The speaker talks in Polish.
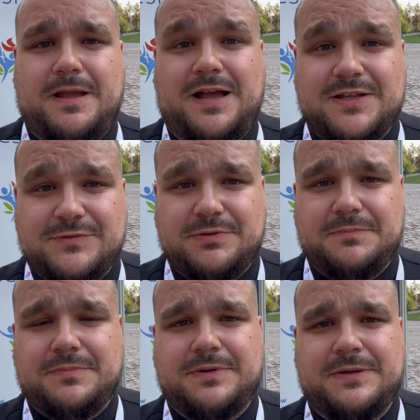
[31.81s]

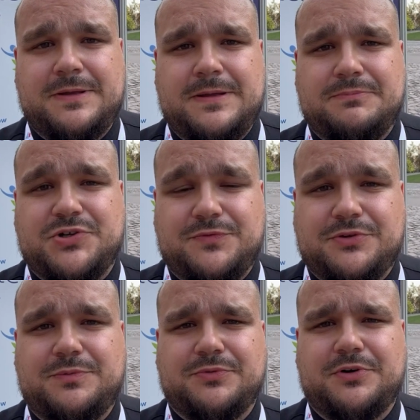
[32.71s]
hasłem
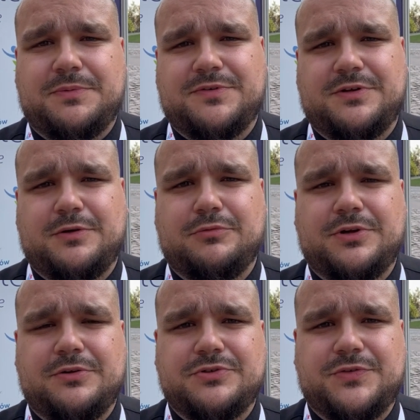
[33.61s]
przewodnim Zgromadzenia
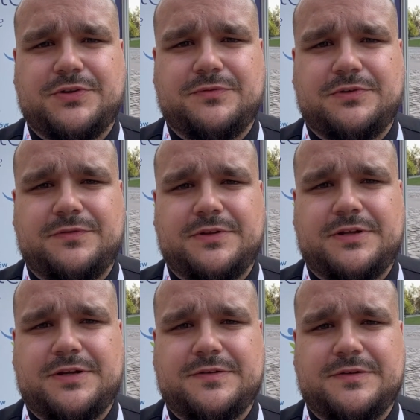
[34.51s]
Ogólnego Światowej
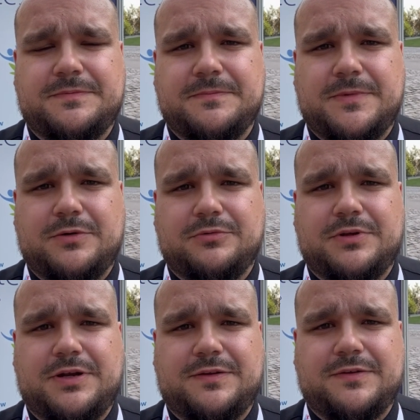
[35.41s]
Federacji
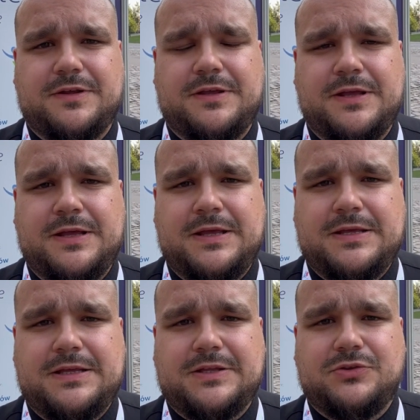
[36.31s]
Luterańskiej
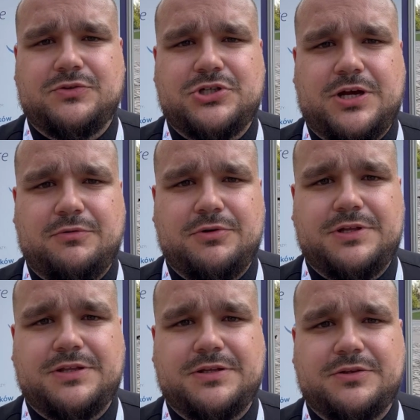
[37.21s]
jedno ciało,
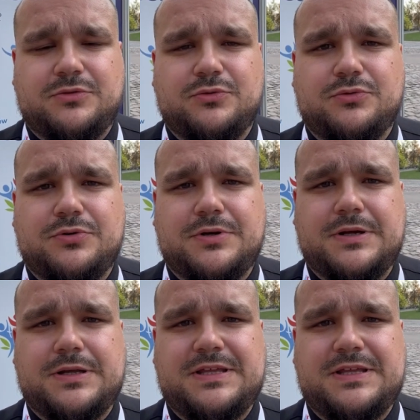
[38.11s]
jeden duch,